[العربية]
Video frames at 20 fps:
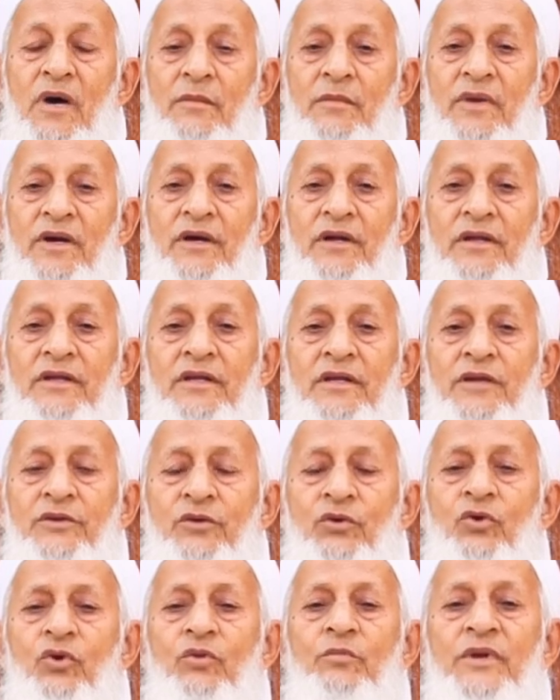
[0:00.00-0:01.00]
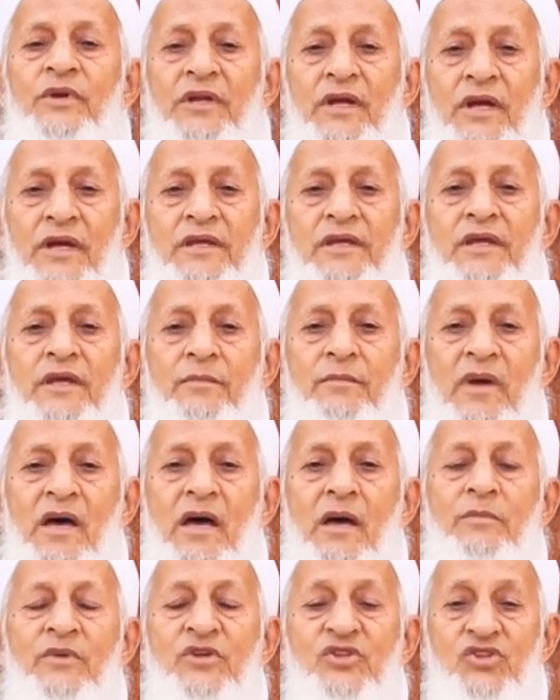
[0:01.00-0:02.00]
أبا بكر يدخل من أي
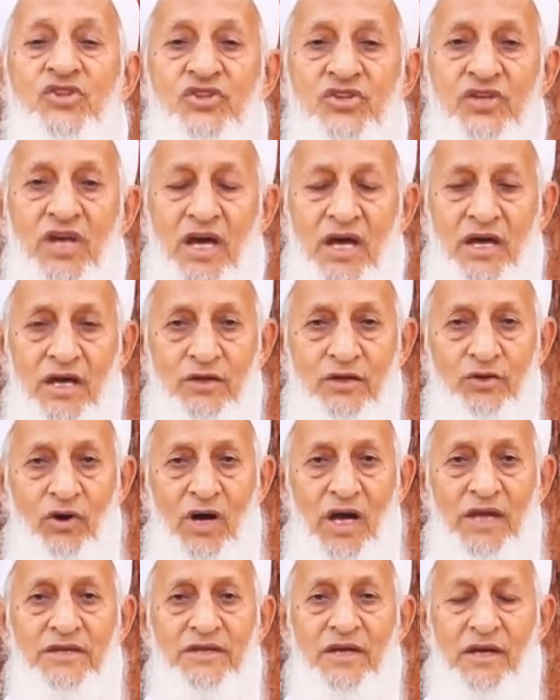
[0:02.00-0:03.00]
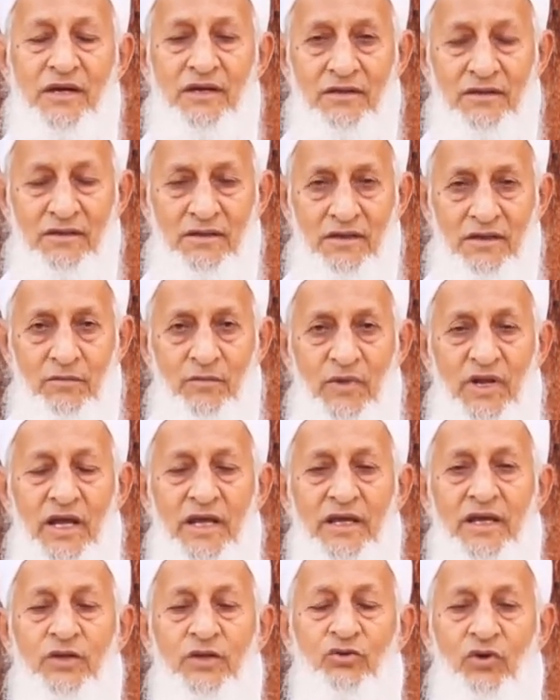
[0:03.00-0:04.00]
باب شاء يخير
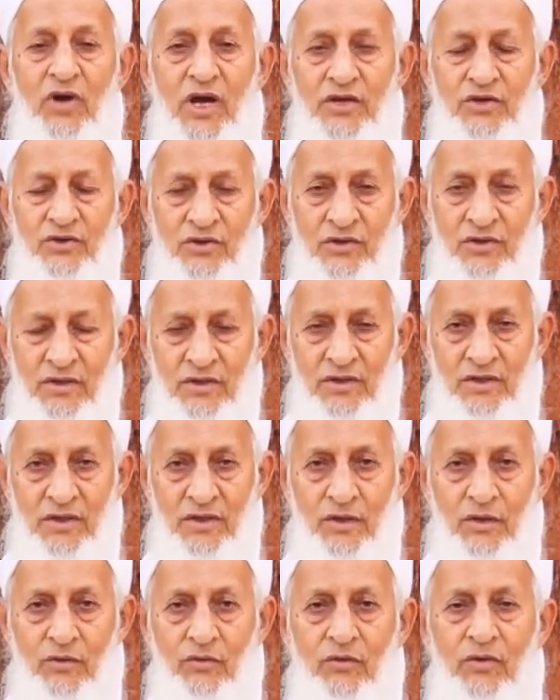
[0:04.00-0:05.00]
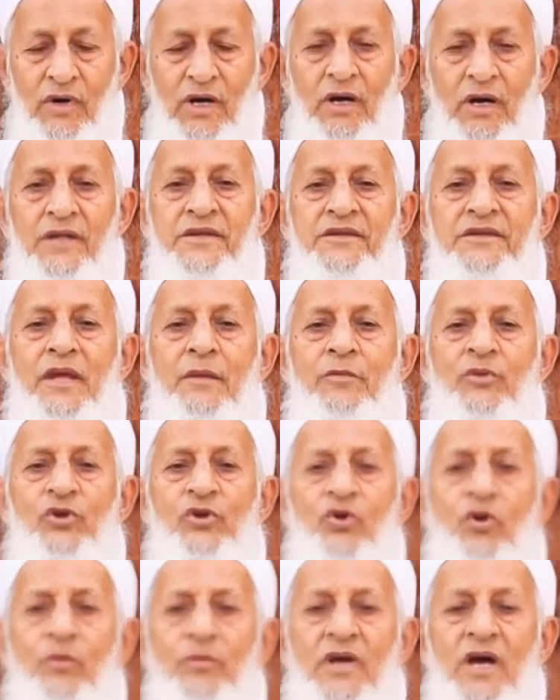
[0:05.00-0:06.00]
الملائكة تخيره وأنت
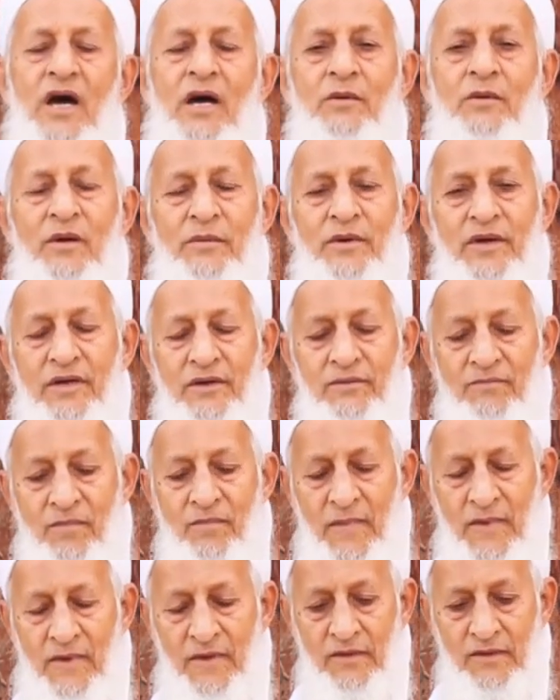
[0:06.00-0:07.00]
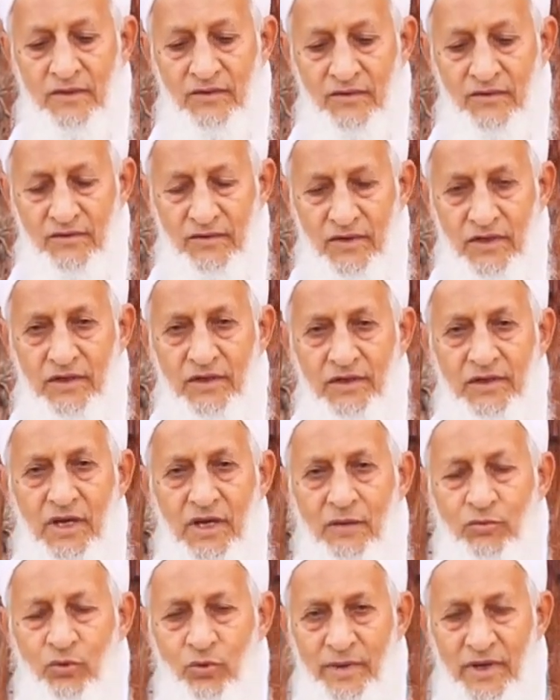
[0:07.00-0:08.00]
منهم يا أبا بكر
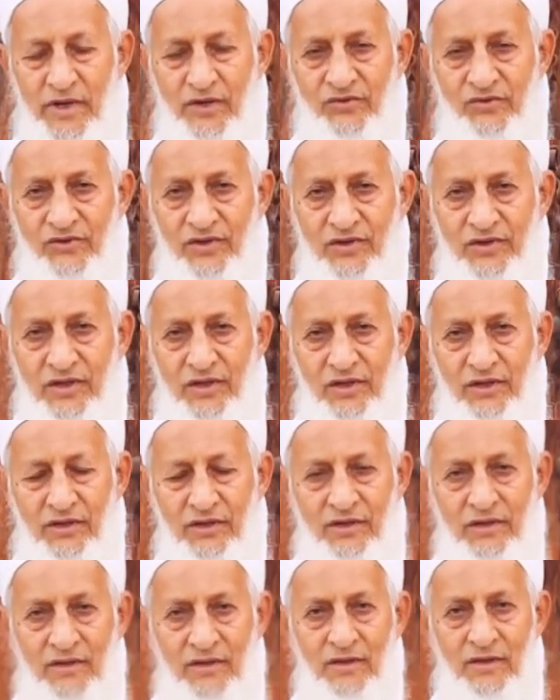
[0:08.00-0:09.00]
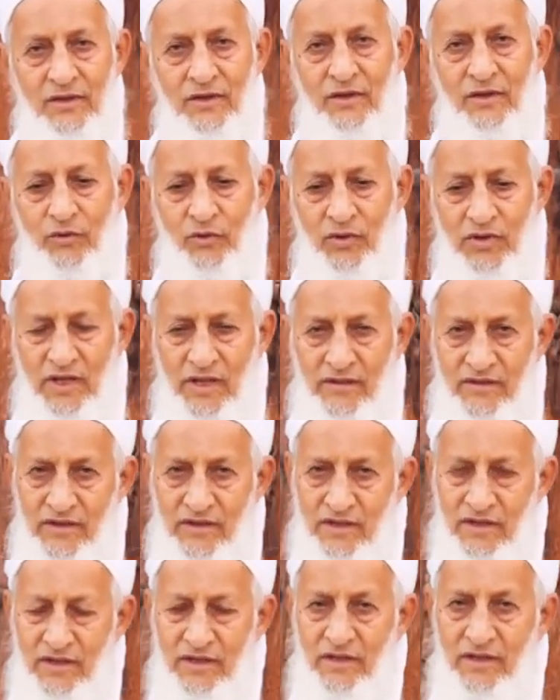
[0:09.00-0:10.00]
سيدي أبو بكر الصديق هو
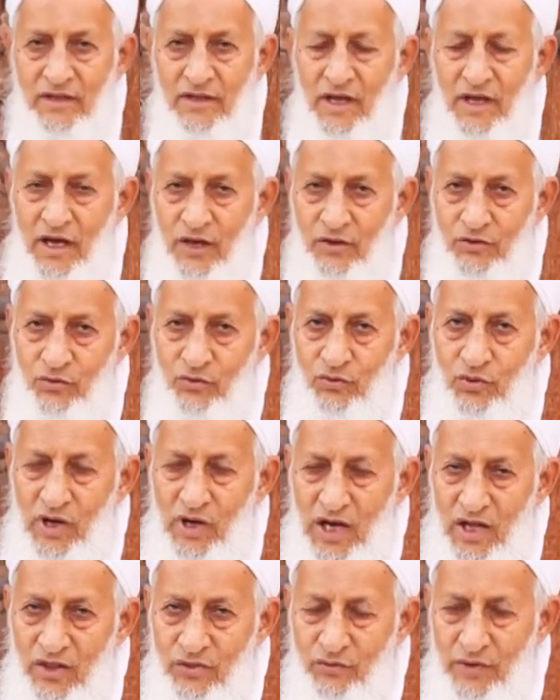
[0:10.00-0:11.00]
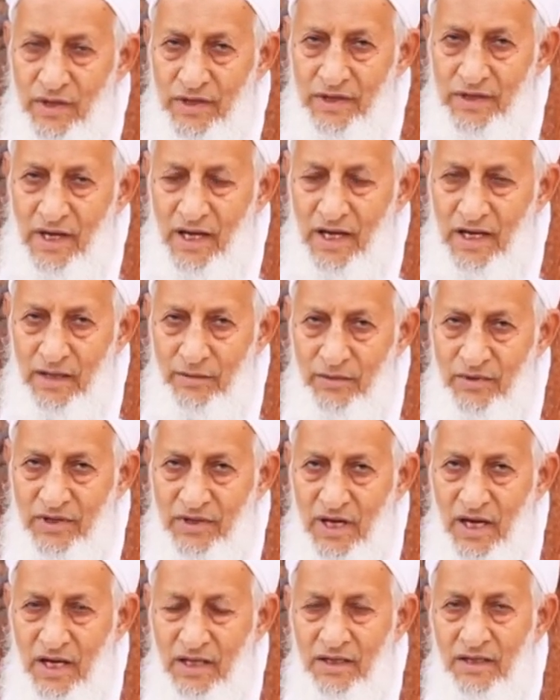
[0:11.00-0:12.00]
الذي يحذو حذو النعل
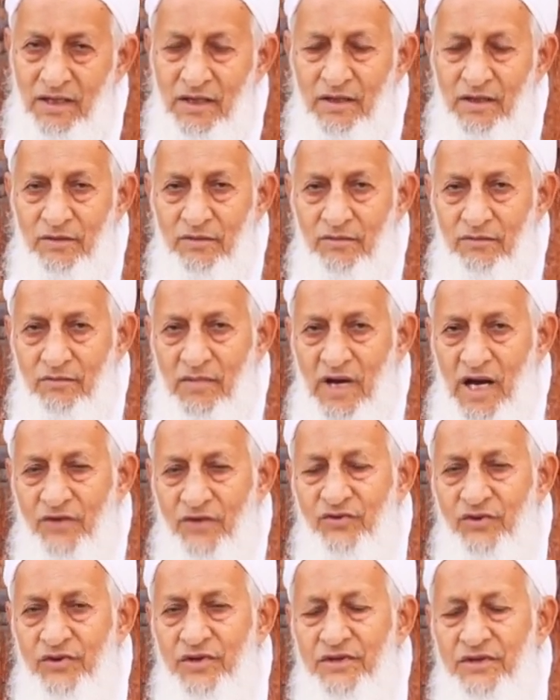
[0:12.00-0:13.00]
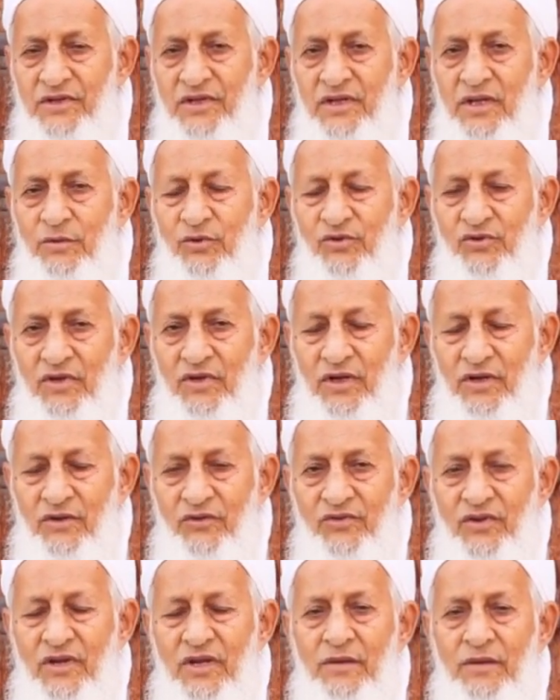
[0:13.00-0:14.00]
بالنعل مع سنة النبي صلى الله عليه
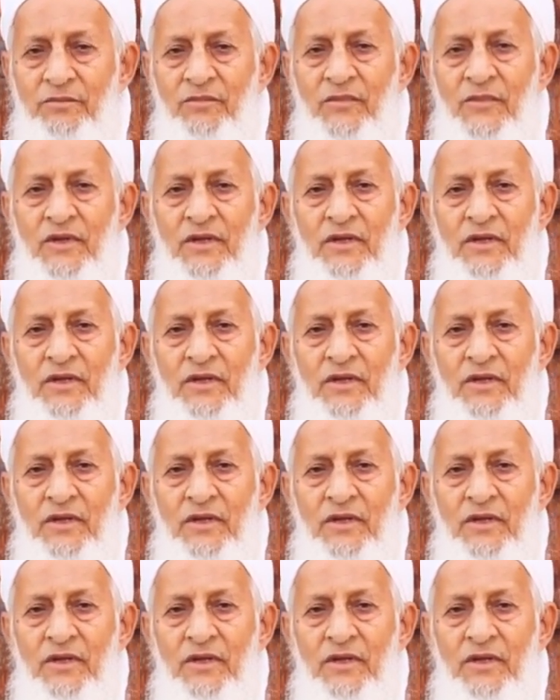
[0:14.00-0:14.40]
وسلم